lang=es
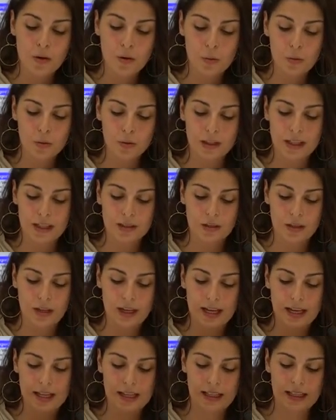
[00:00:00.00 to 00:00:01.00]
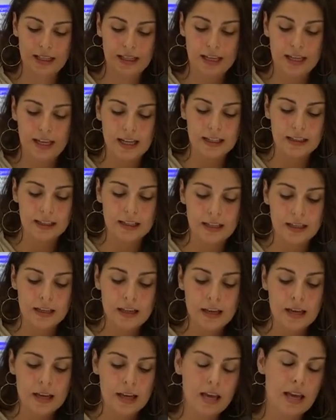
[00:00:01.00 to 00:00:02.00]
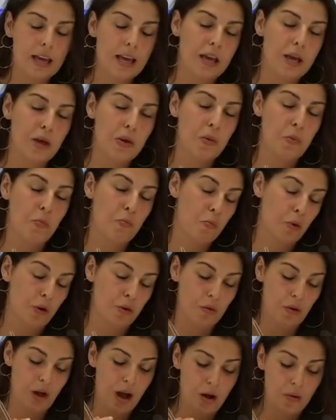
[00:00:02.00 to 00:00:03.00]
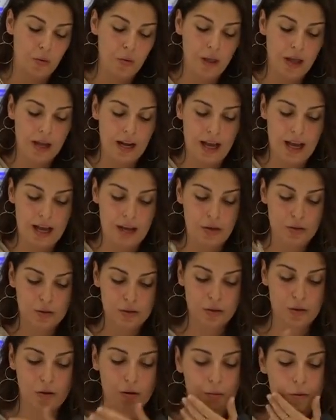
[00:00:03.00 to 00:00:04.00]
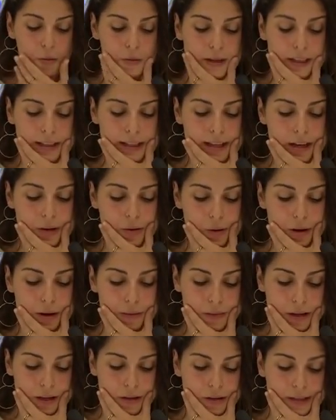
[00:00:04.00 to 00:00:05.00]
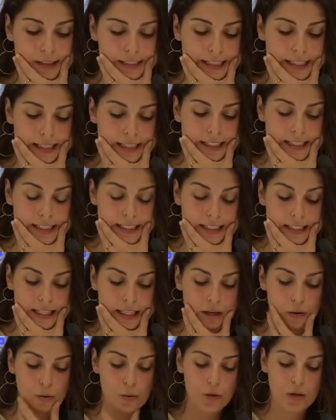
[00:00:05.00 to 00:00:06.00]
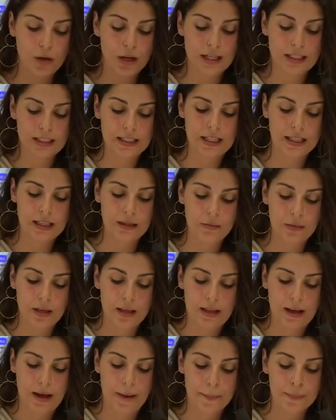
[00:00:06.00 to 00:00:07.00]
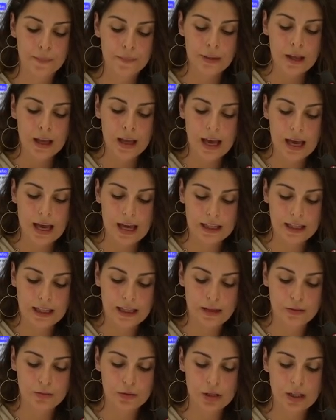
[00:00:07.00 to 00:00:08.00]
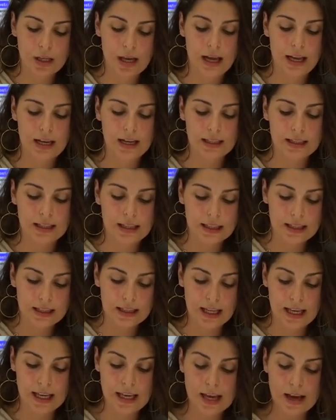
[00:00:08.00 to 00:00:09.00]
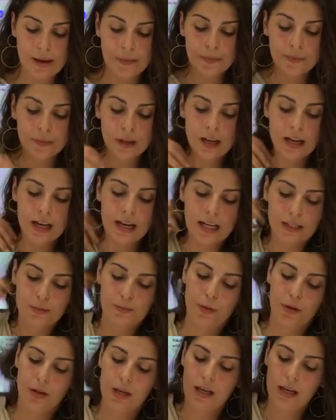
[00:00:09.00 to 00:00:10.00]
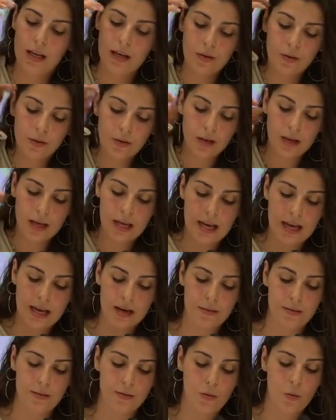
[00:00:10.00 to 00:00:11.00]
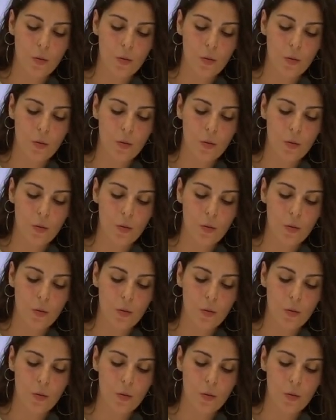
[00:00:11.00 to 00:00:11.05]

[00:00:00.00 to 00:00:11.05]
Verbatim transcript: un teatro de calle itinerante y, bueno, acudan a ellos. Como bien digo, el miércoles 17 de julio a las 10 y media eh, tenemos a Las Poderío y el